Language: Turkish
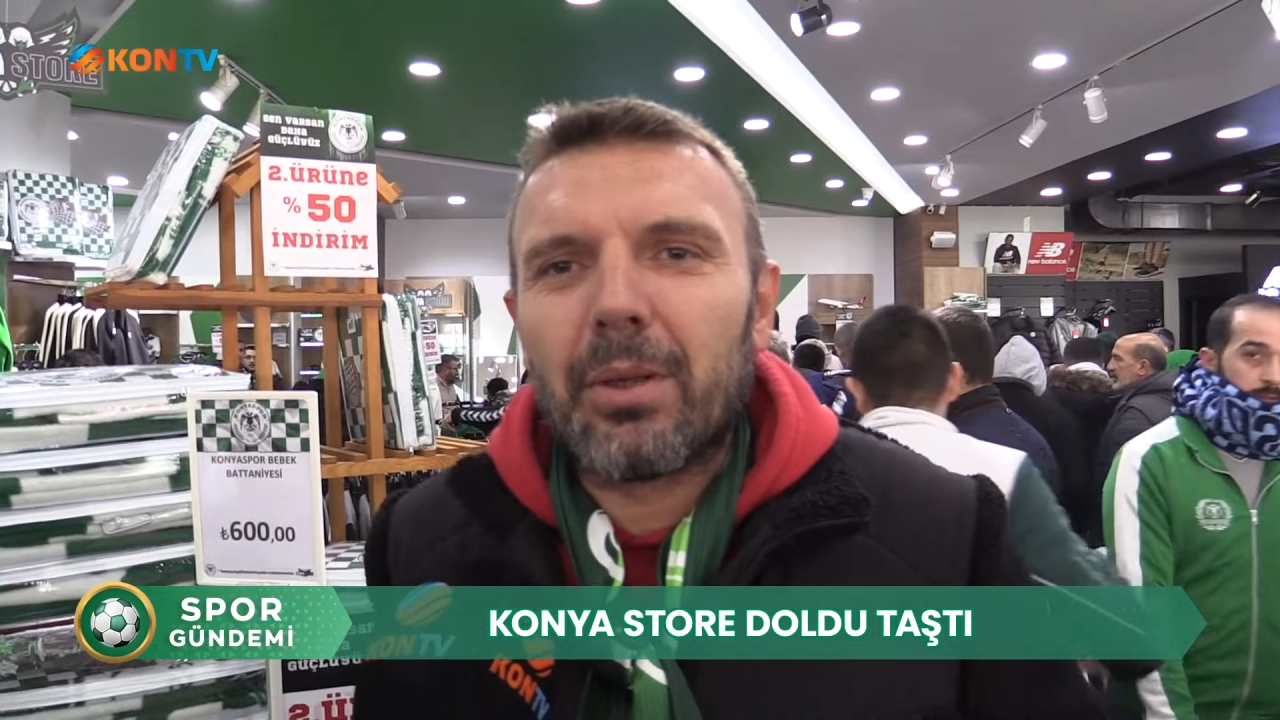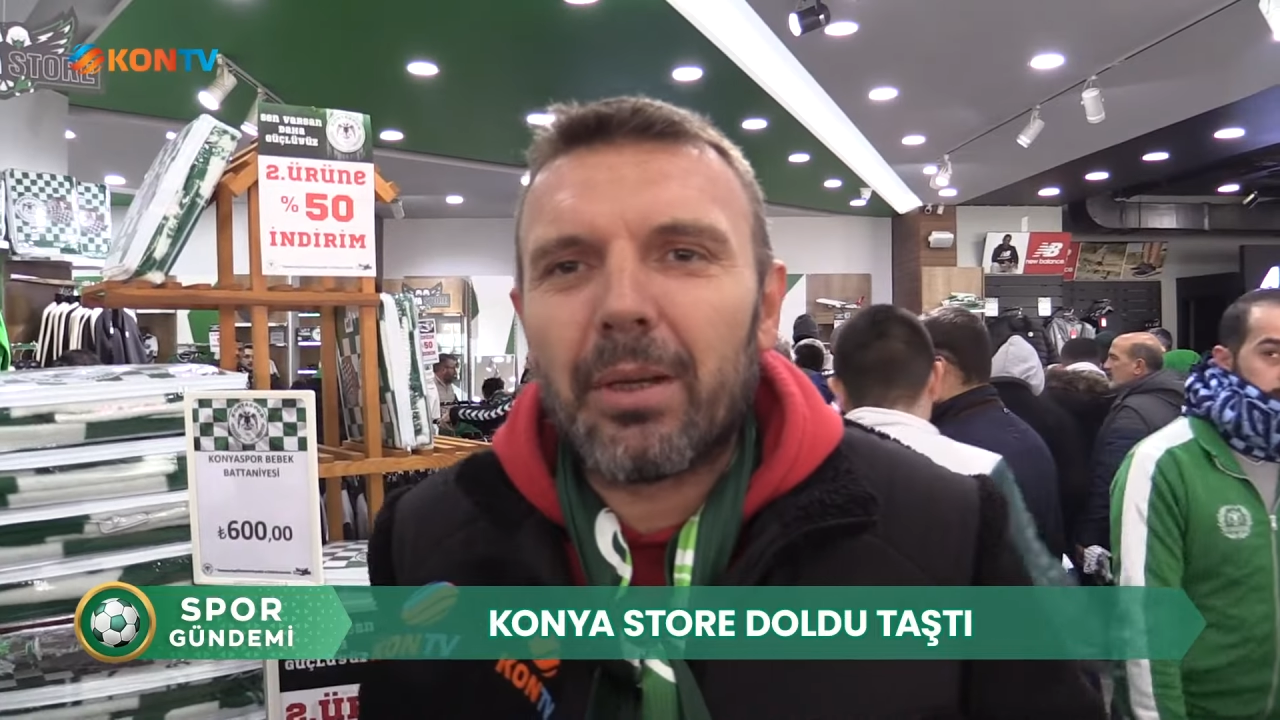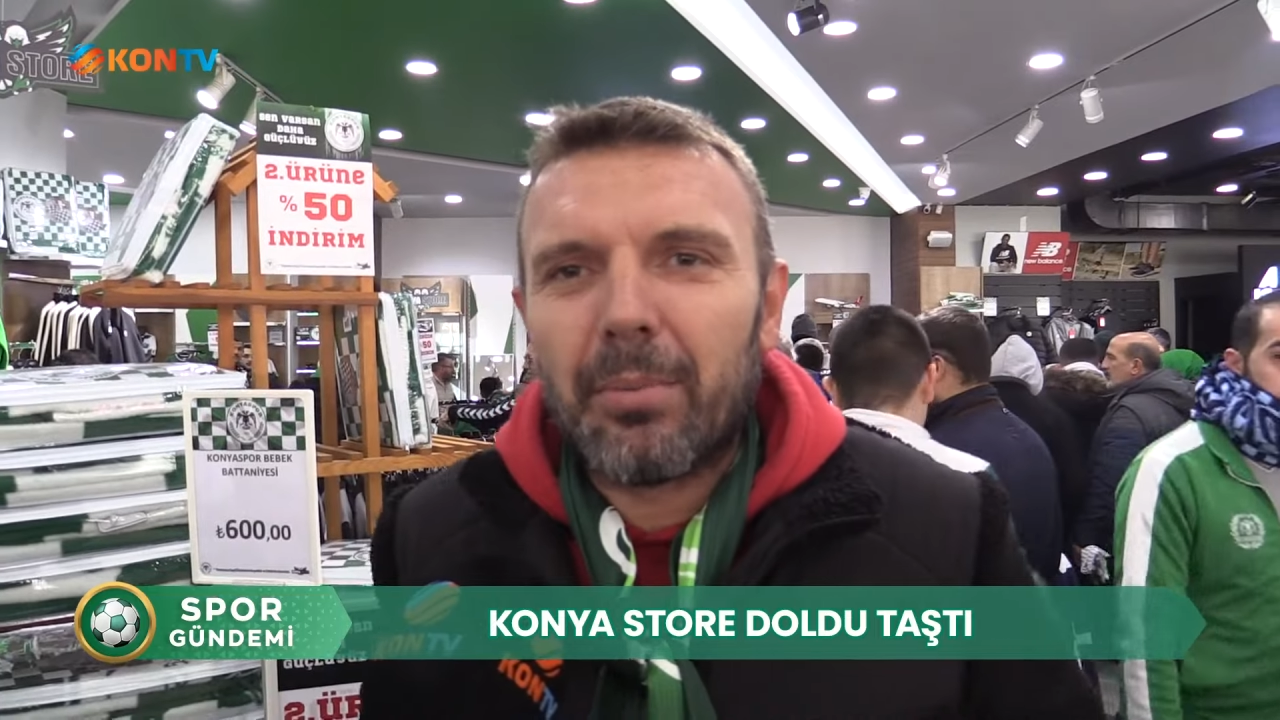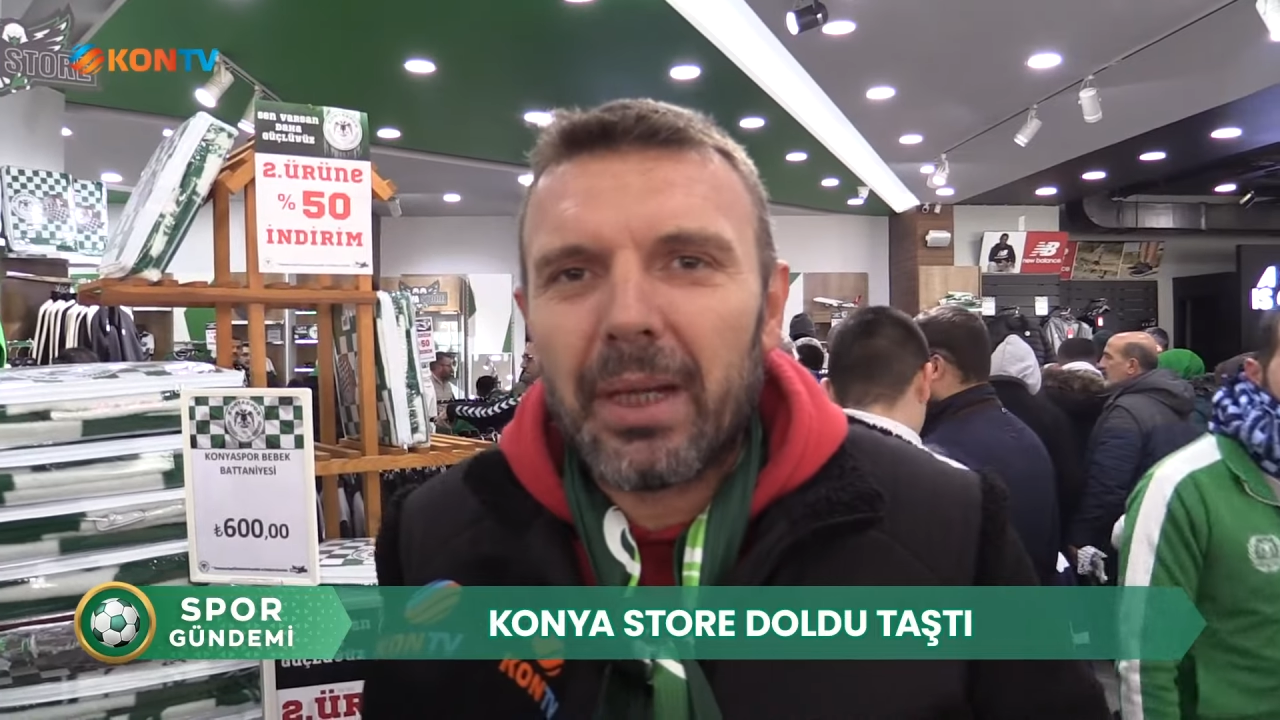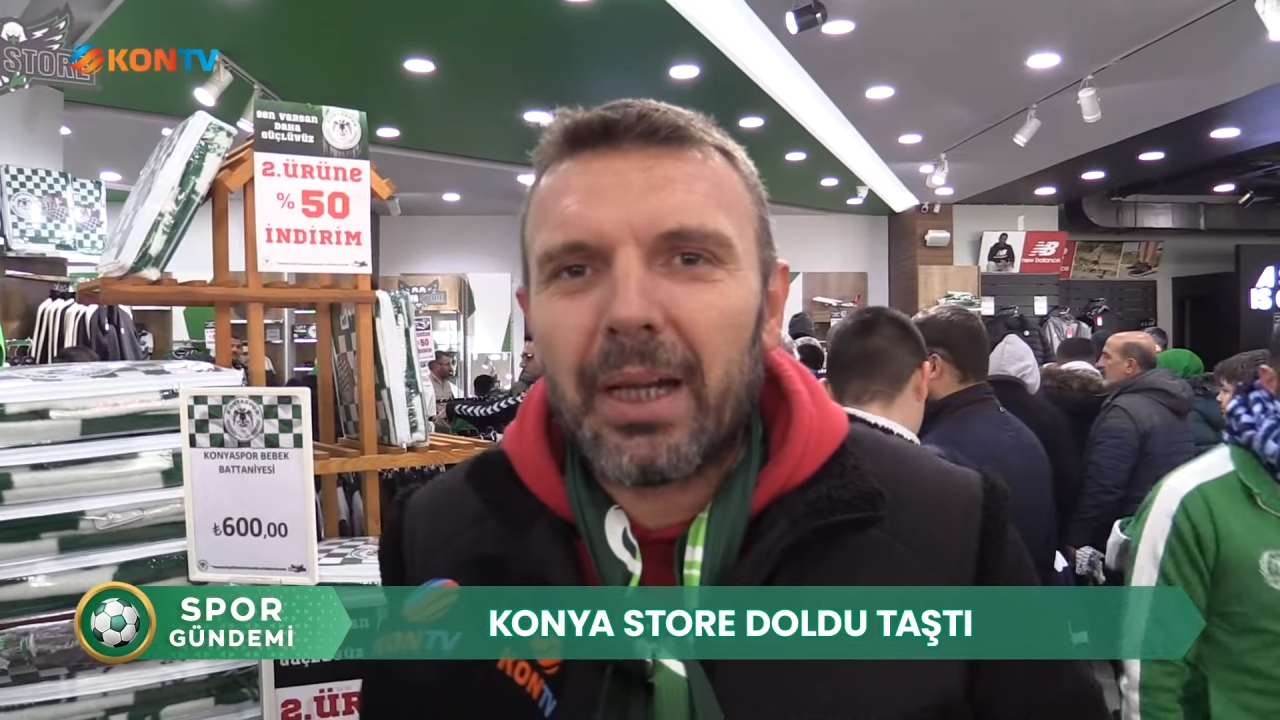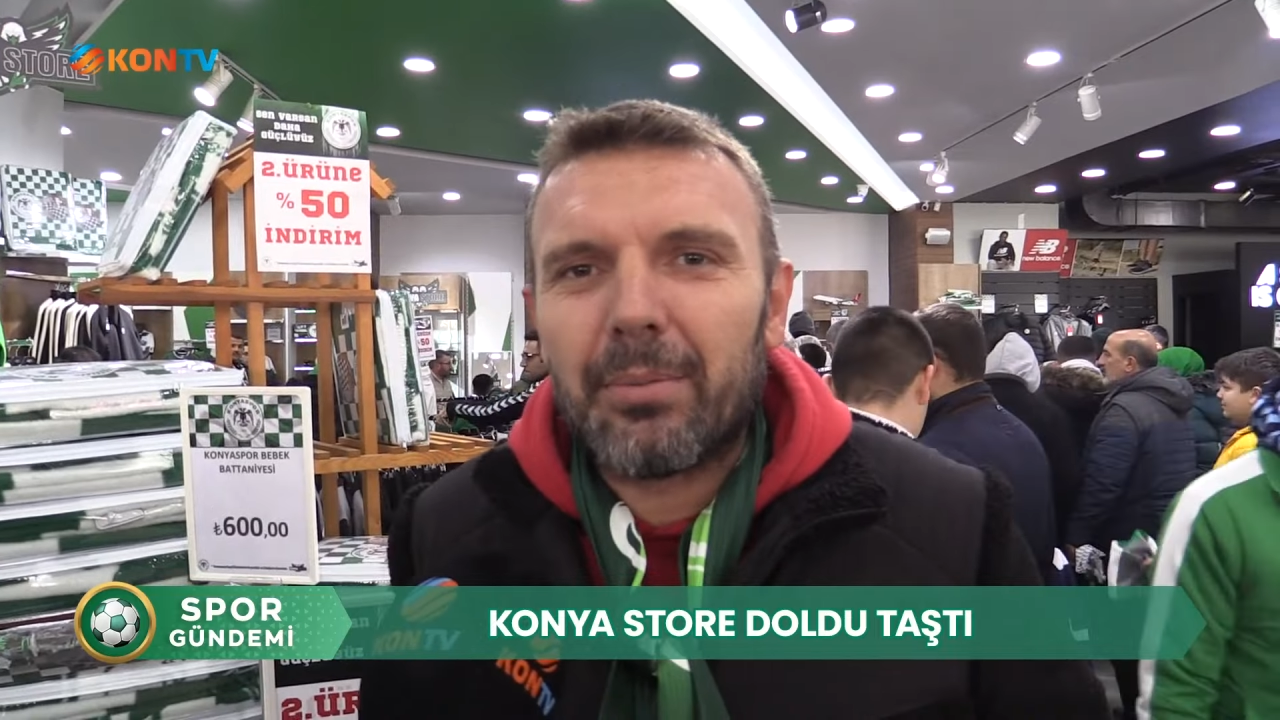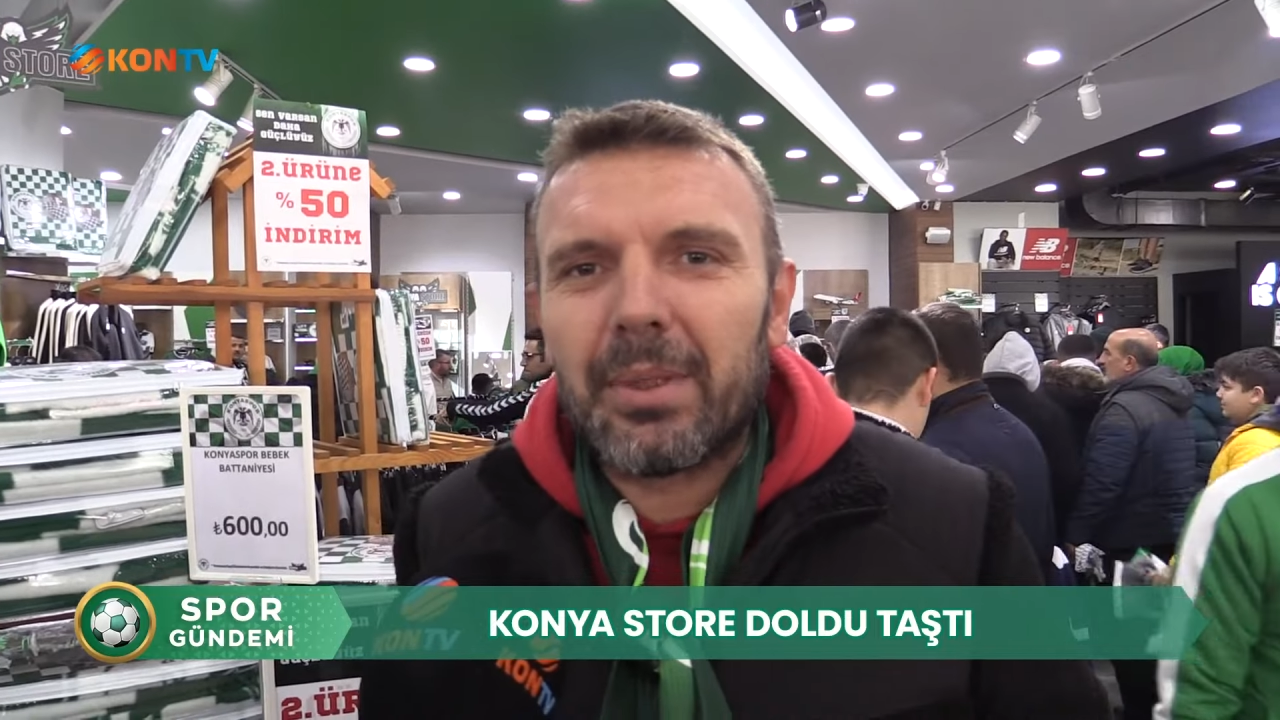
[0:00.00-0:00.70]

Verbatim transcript: dolayı bayağı